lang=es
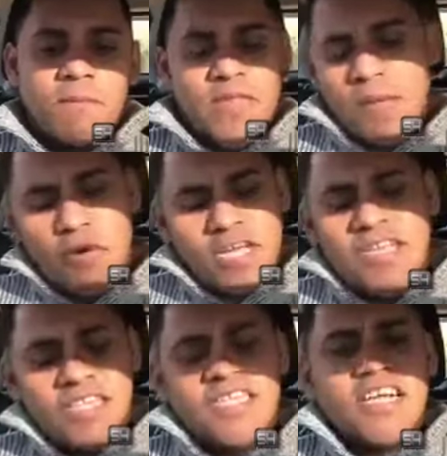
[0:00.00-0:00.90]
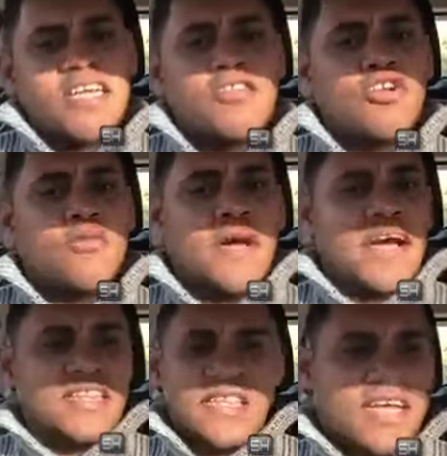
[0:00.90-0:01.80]
tenemos que entender que no nos
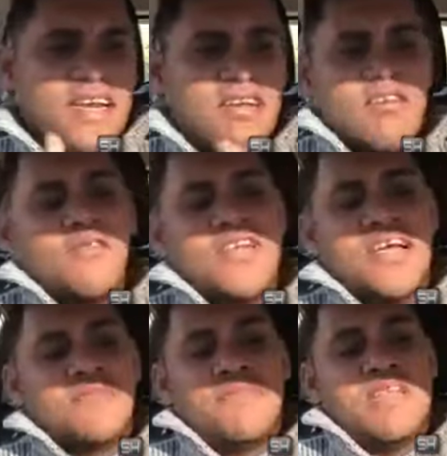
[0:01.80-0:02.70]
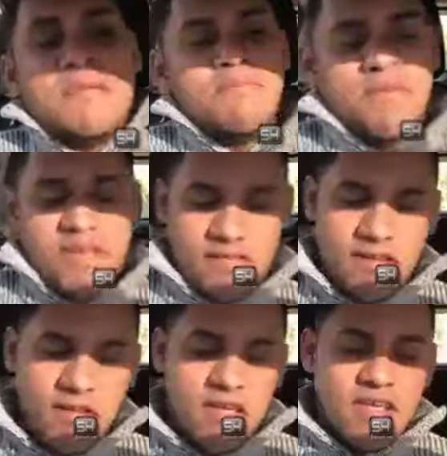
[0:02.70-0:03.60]
van a tener cobijas limpias,